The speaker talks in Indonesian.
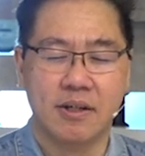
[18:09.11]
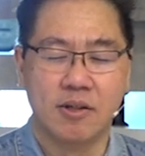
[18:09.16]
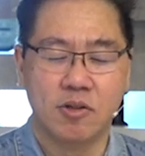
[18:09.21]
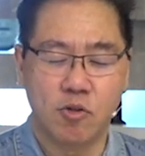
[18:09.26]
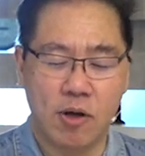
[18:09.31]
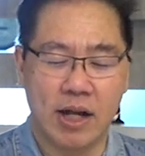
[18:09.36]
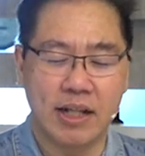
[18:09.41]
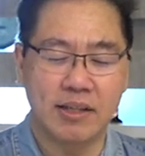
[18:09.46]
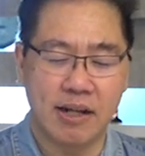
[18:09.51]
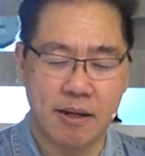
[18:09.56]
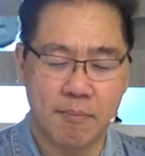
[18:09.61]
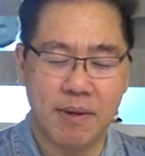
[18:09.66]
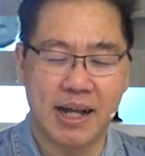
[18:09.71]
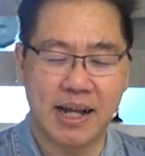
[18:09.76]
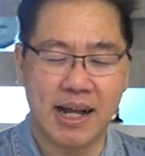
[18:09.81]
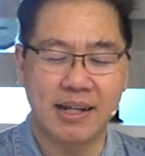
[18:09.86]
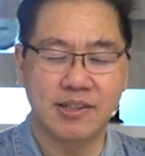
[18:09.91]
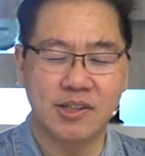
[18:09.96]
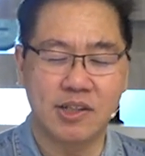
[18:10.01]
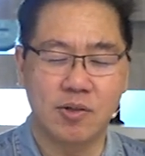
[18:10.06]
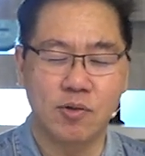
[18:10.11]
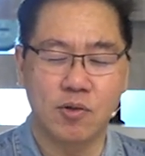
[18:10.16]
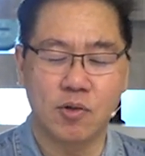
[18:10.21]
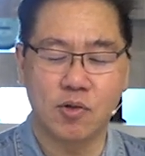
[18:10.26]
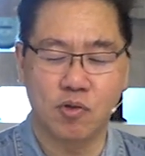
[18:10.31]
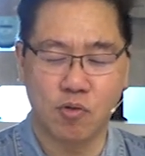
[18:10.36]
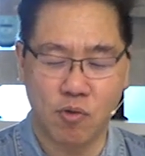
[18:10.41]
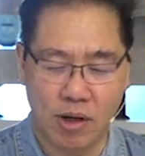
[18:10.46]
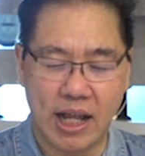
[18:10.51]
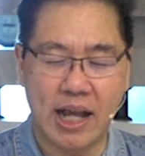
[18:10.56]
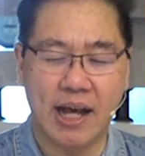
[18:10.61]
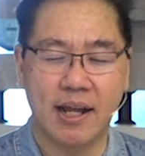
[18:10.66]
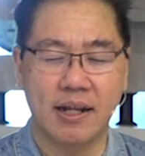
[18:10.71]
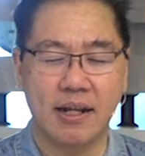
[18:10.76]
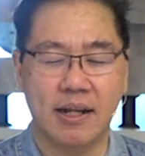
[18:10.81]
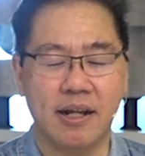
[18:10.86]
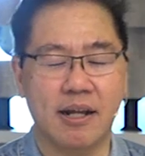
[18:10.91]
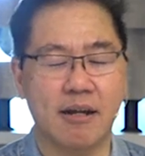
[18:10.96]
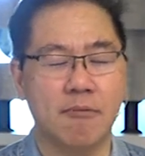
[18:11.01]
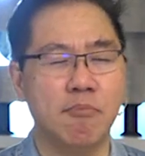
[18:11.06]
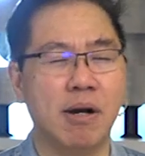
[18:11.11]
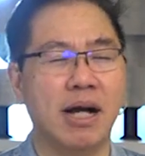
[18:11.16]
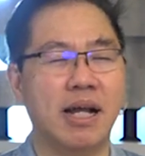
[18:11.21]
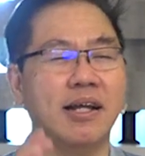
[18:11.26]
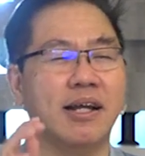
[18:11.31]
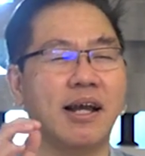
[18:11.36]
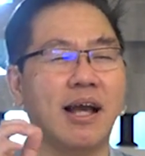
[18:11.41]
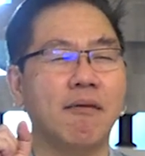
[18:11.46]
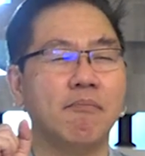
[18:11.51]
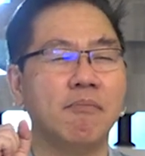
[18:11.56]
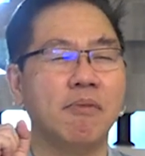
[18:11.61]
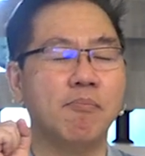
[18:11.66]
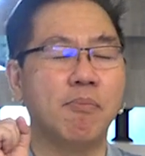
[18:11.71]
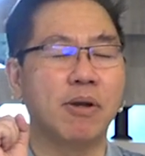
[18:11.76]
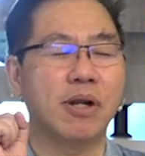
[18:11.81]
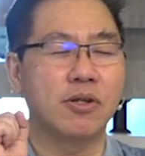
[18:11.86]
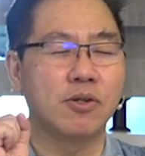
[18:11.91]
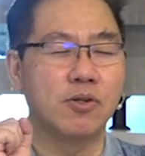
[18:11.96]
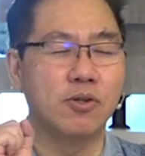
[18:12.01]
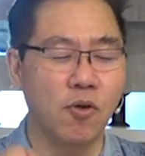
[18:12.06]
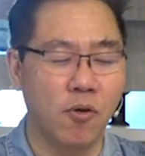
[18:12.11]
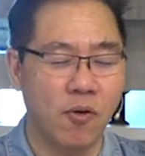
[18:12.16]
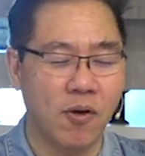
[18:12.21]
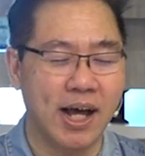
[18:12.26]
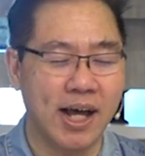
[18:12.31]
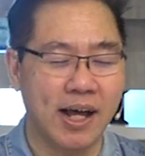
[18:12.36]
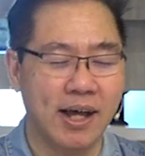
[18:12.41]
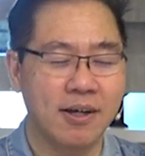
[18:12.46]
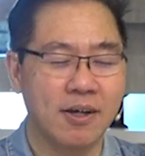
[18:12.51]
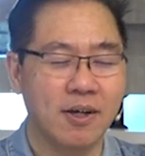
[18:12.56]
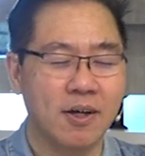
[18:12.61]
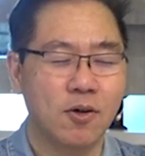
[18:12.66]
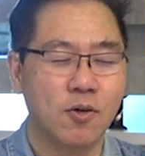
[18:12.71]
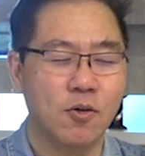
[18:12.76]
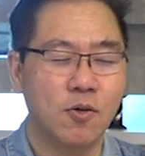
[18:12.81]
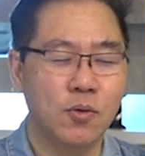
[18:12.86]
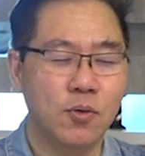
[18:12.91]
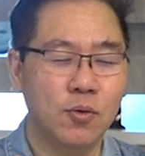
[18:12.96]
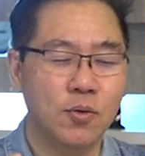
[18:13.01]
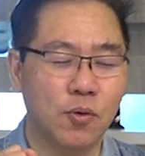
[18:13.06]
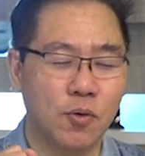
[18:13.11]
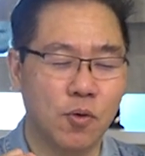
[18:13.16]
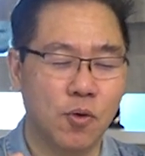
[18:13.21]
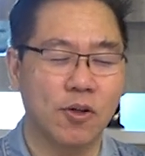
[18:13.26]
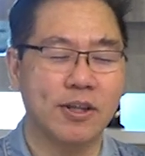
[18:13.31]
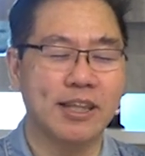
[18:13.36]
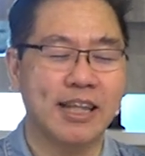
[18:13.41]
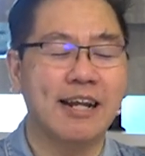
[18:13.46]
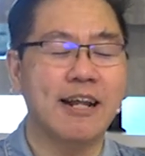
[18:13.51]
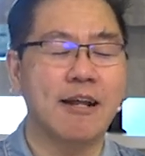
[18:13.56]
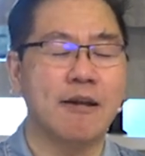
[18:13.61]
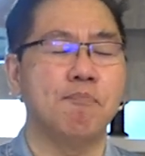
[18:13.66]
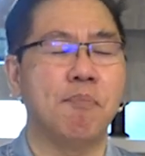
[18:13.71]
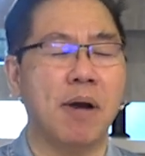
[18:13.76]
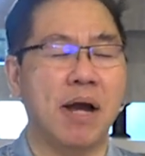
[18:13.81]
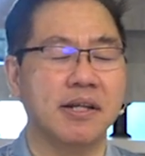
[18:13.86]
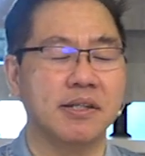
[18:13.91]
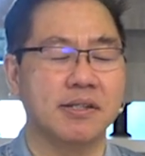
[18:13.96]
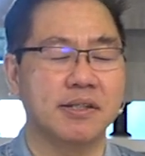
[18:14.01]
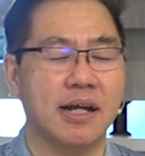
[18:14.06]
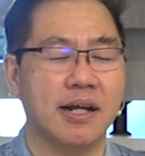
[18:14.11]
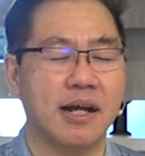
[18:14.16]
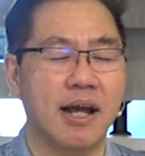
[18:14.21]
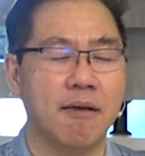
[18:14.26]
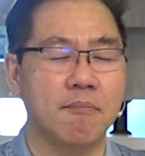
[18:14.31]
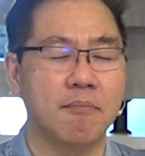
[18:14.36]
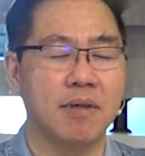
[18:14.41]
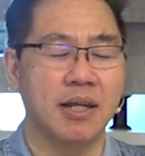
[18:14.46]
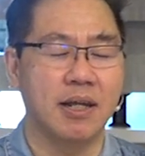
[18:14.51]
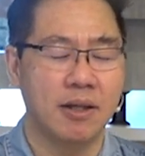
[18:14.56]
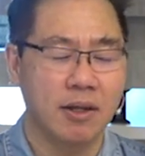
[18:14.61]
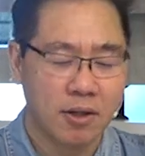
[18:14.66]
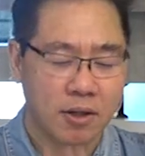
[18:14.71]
Tuhan terima kasih untuk sore hari ini kembali kami berdoa untuk kota dan bangsa kami.